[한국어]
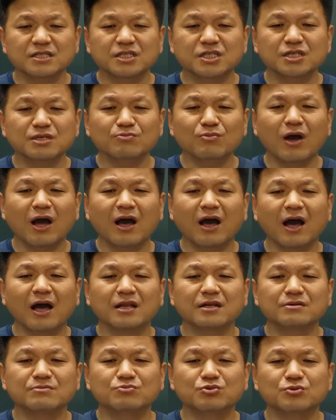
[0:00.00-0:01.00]

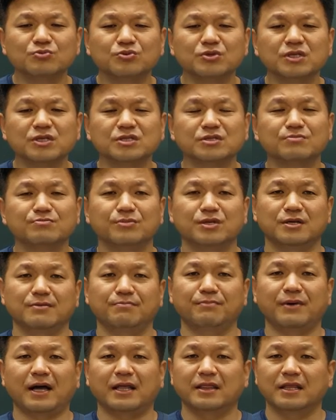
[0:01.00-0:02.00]
심화하는 부분이 좀
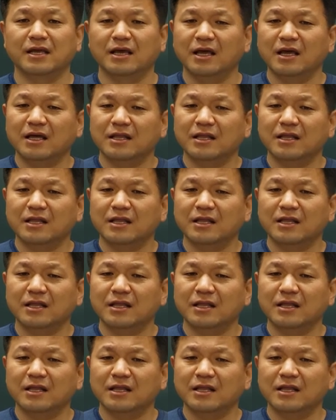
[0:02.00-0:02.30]
미흡한